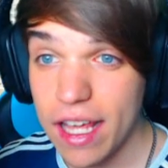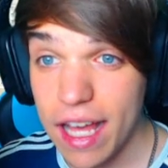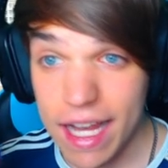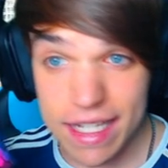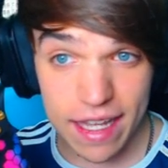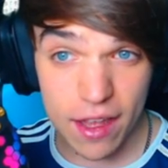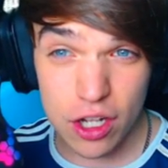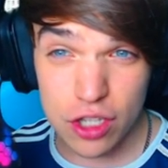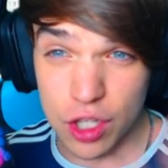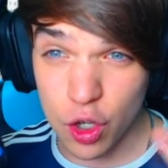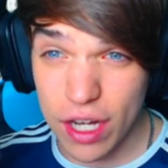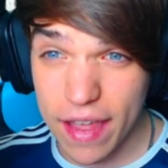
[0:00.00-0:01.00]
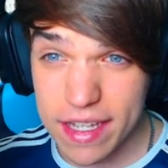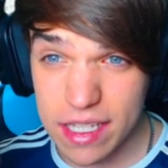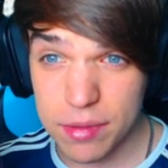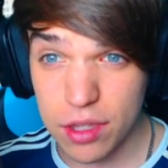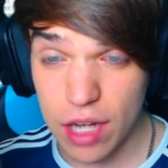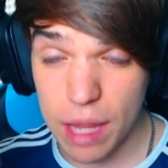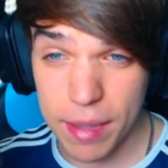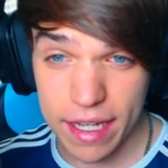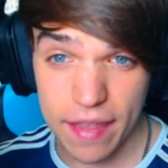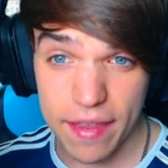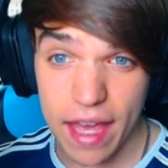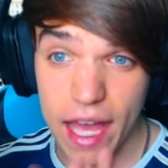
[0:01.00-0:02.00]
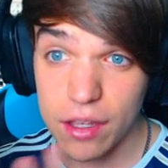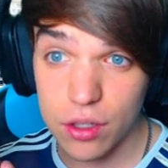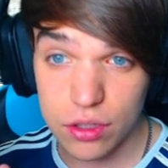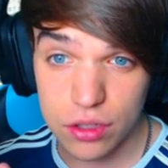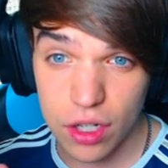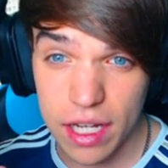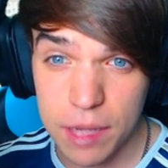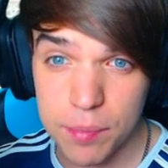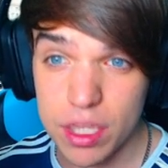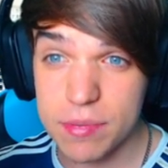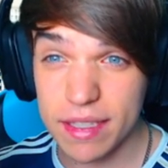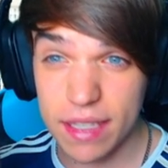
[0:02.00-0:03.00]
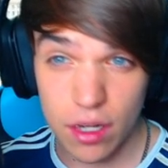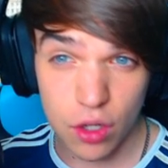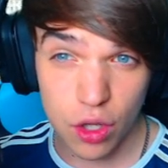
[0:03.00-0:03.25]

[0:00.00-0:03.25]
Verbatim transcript: Así que nada, os dejo en la descripción la página de Controller podéis meter el código